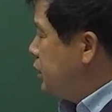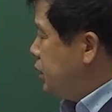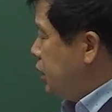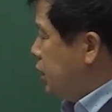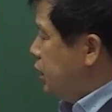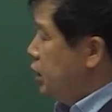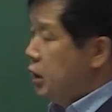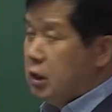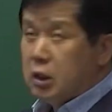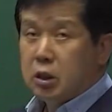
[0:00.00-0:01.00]
자.
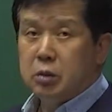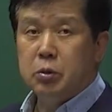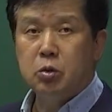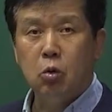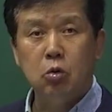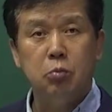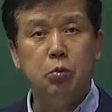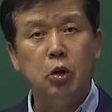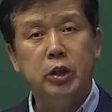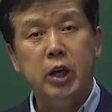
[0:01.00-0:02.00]
그러면 요거는
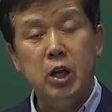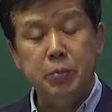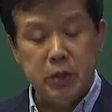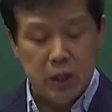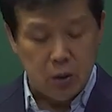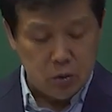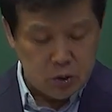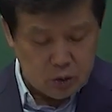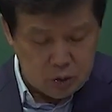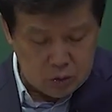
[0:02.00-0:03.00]
몇 켈빈이
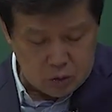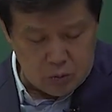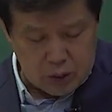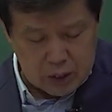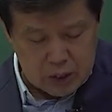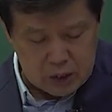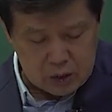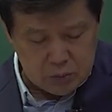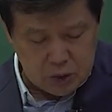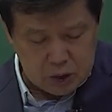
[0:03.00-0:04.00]
나오죠? 얼마가
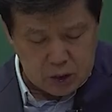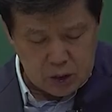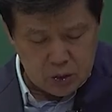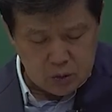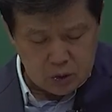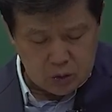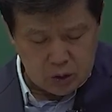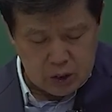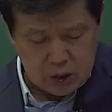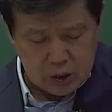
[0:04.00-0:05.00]
나왔습니까? 이렇게
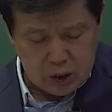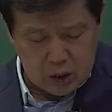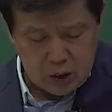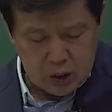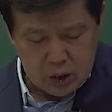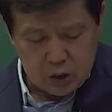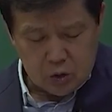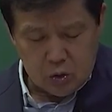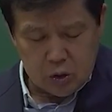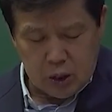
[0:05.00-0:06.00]
정리하니까
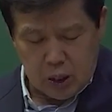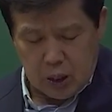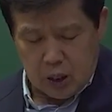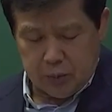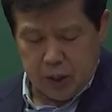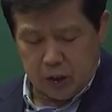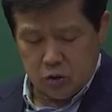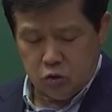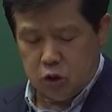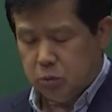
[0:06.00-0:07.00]

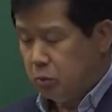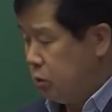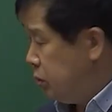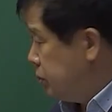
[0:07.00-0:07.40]
1465.